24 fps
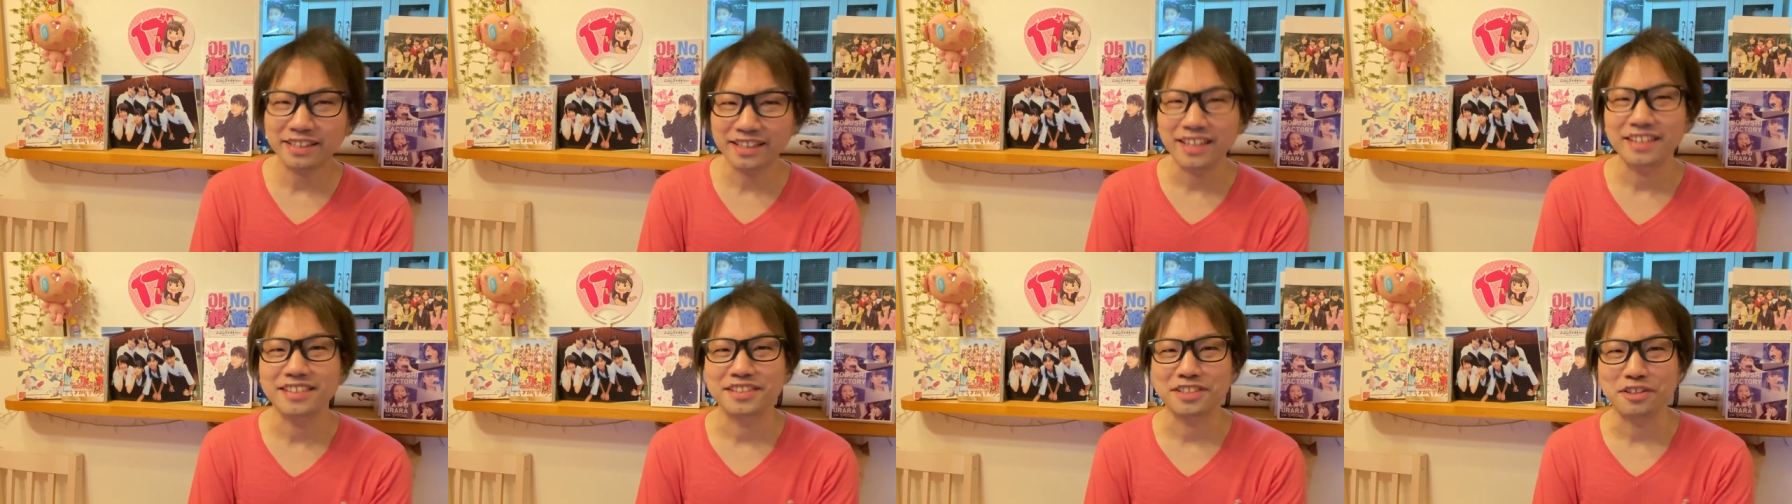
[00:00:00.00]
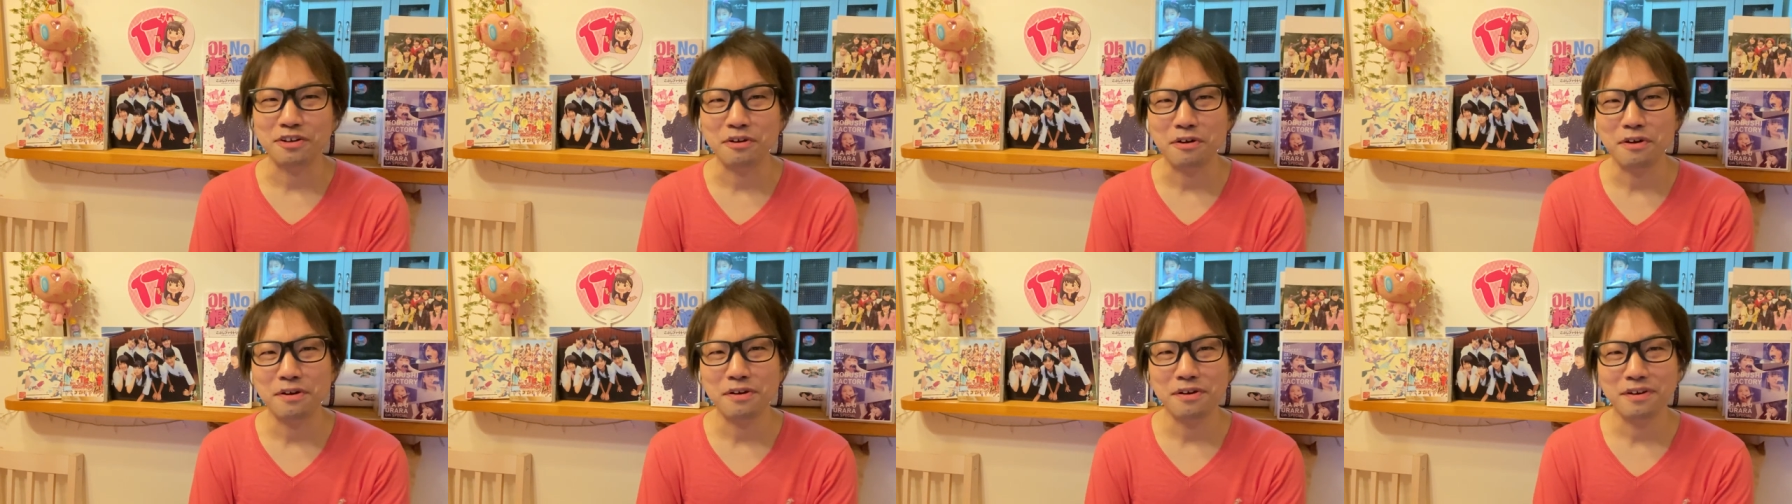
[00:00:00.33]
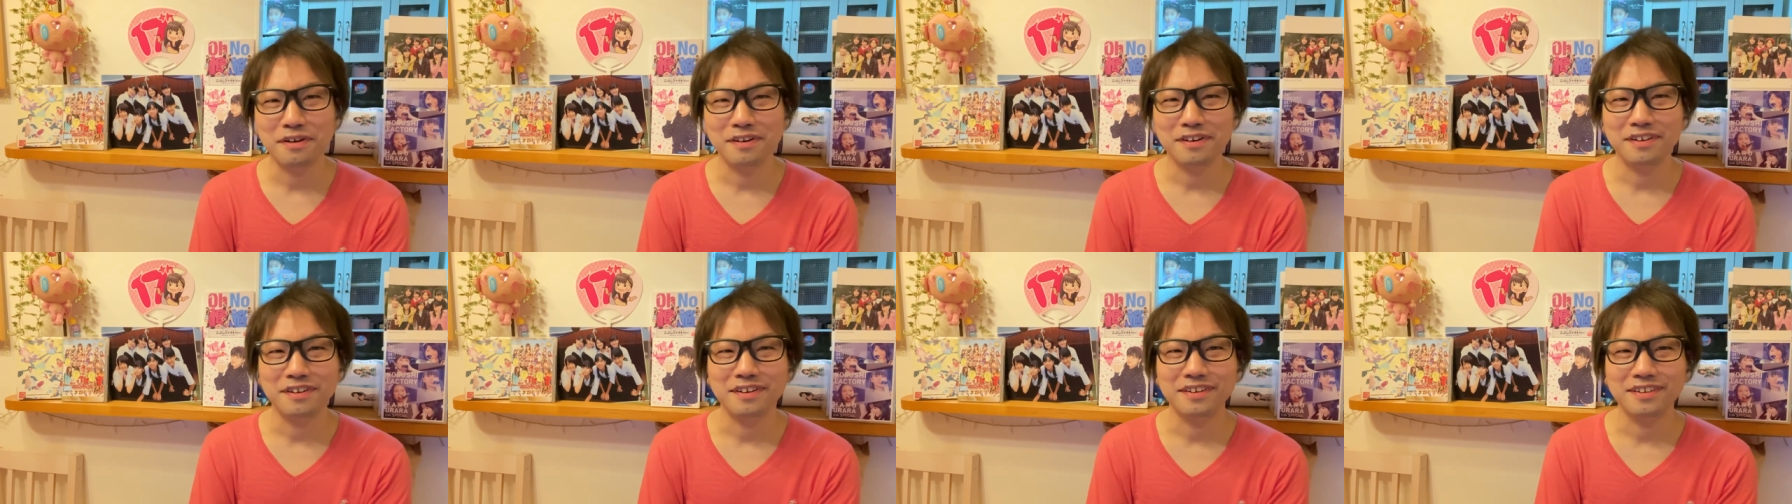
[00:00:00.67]
たんですよ、
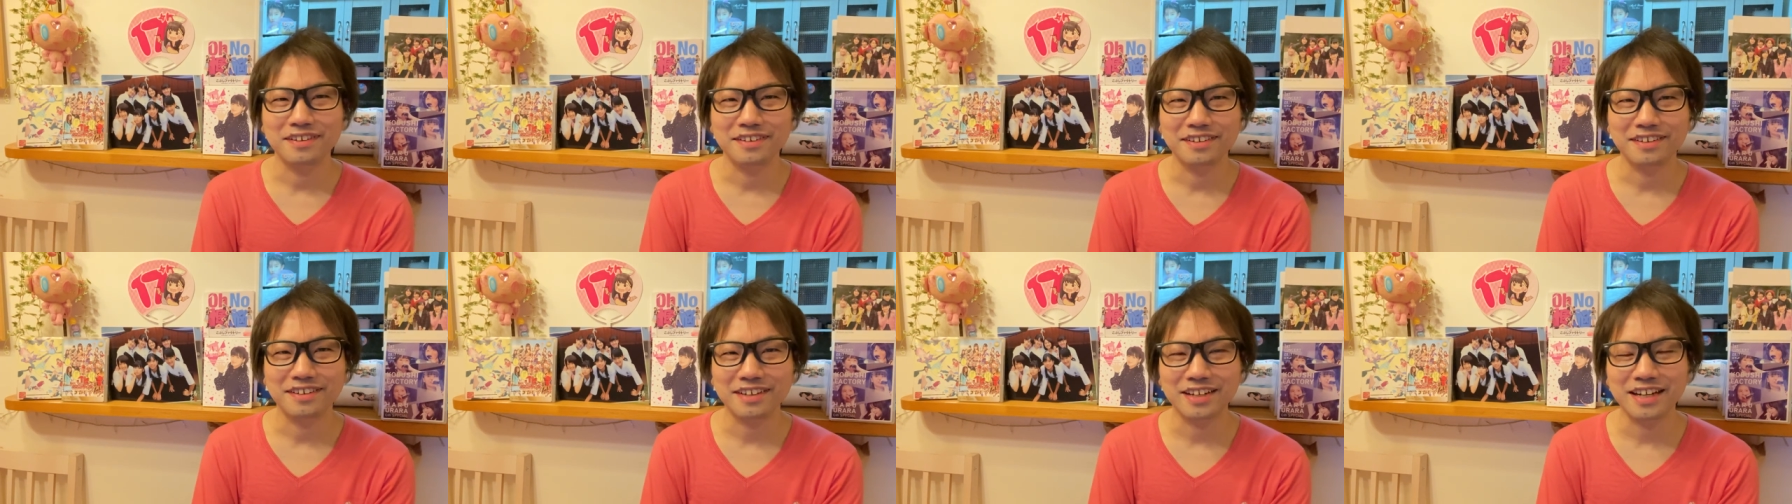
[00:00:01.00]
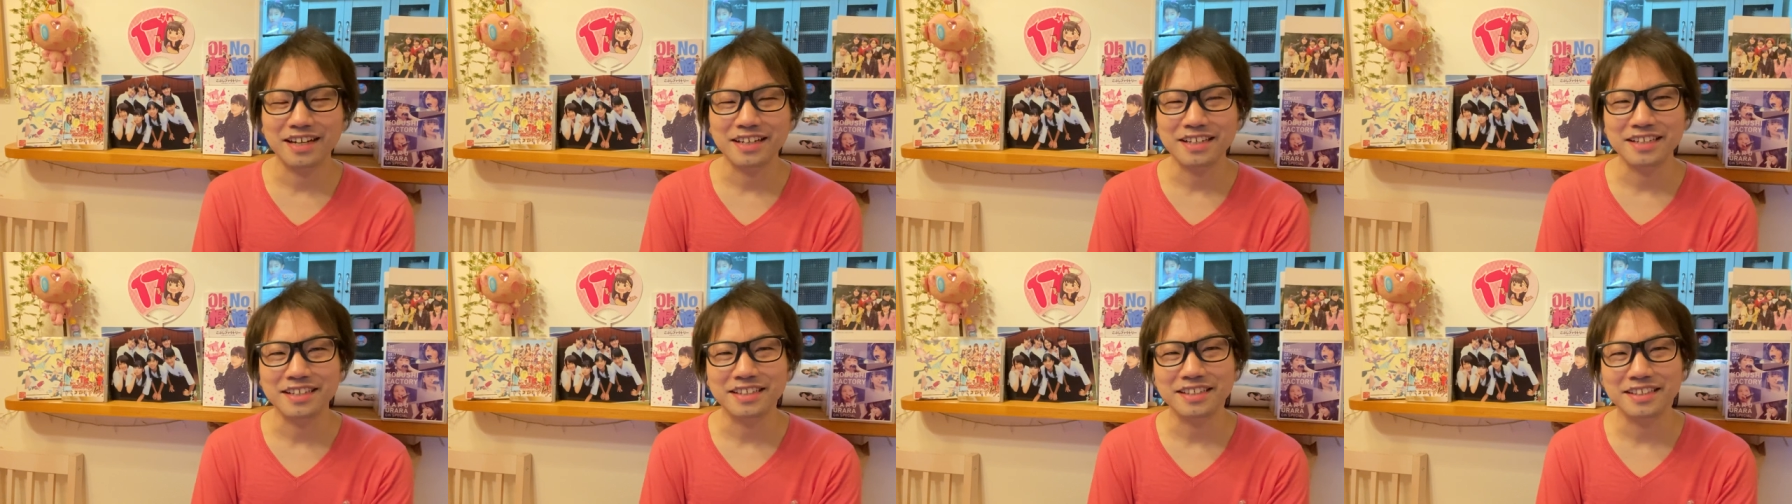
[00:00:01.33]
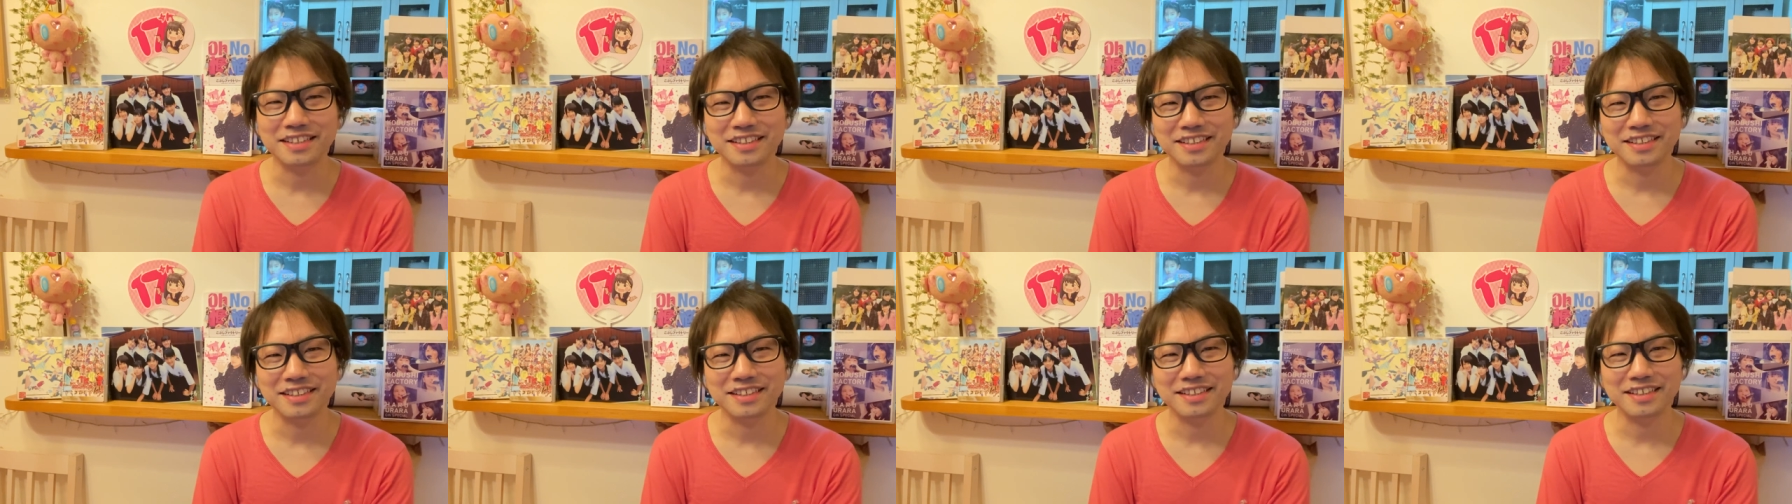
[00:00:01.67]
かり
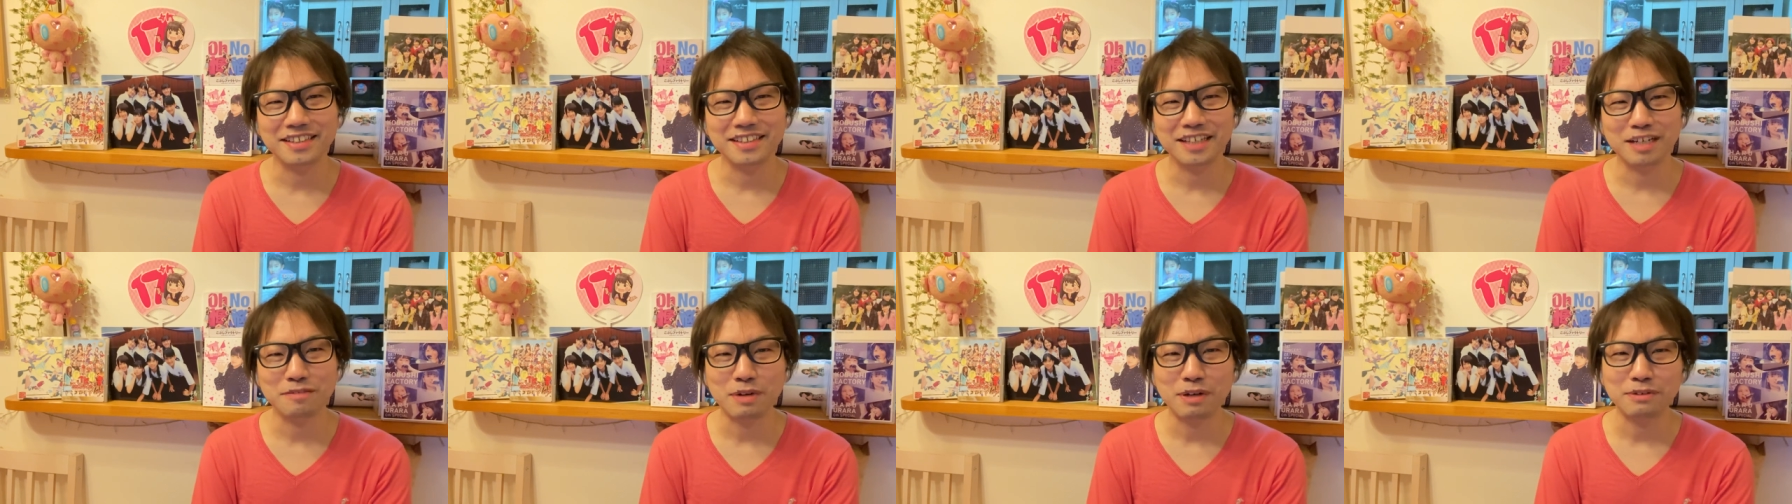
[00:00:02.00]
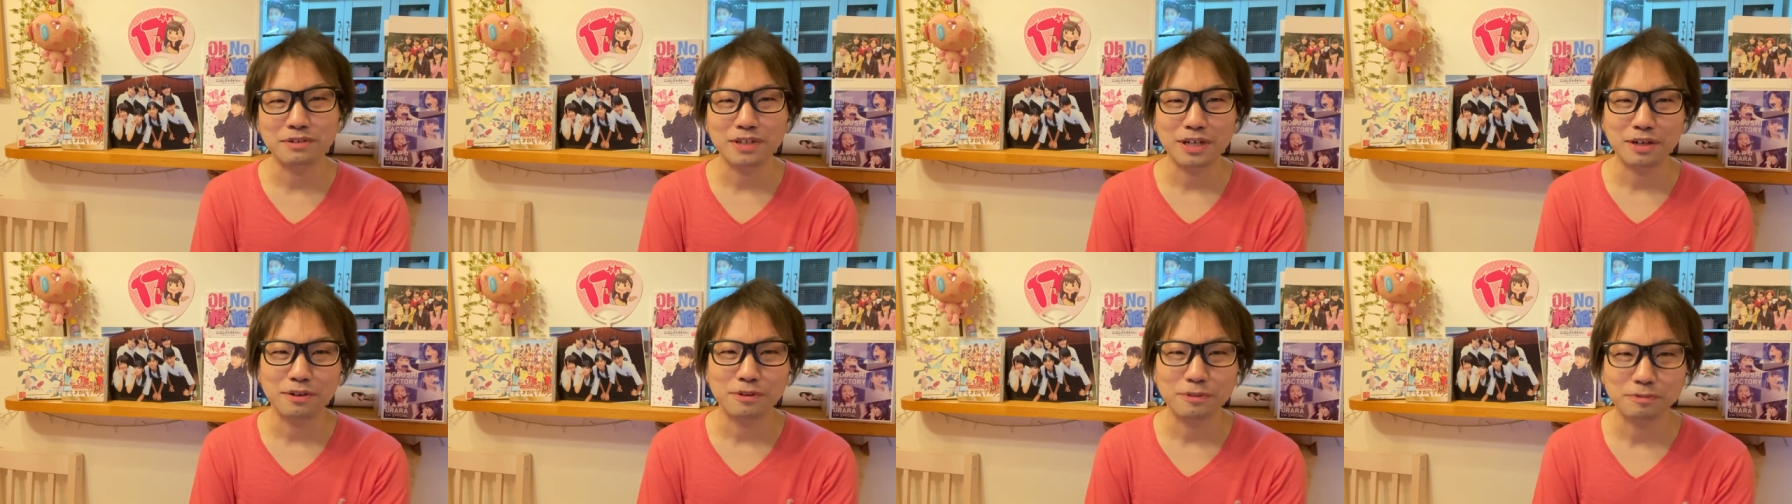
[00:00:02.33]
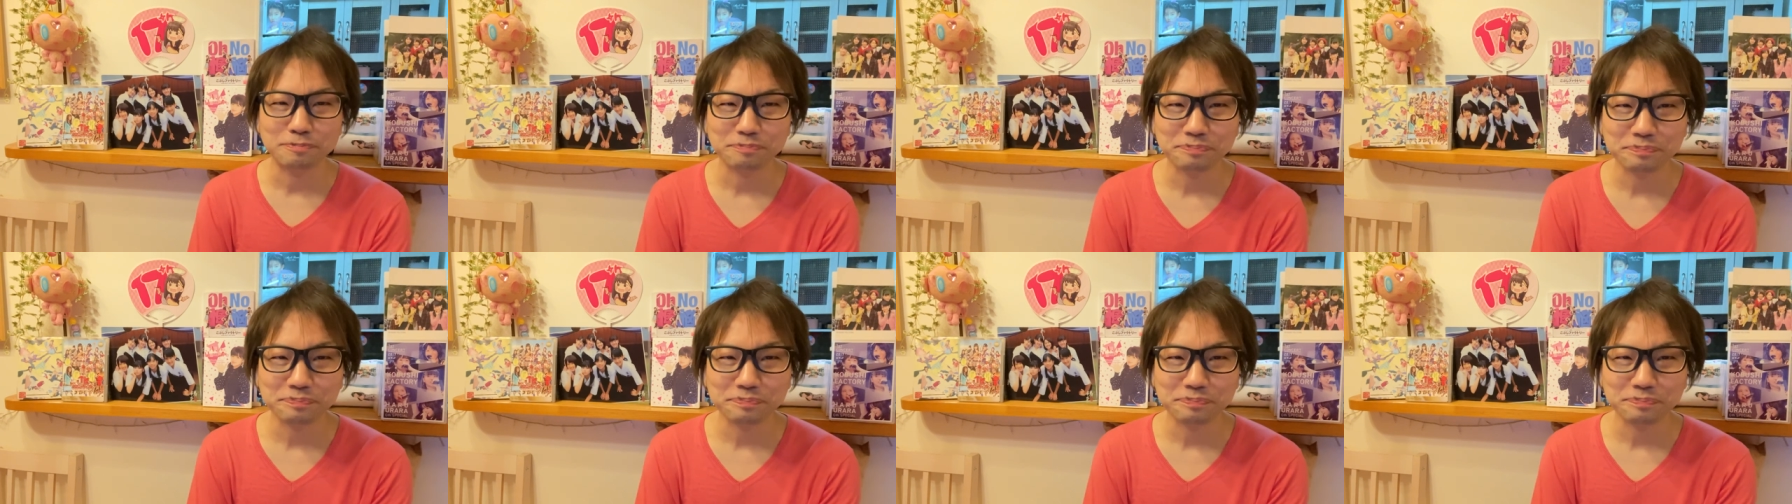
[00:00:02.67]
ん浜浦を。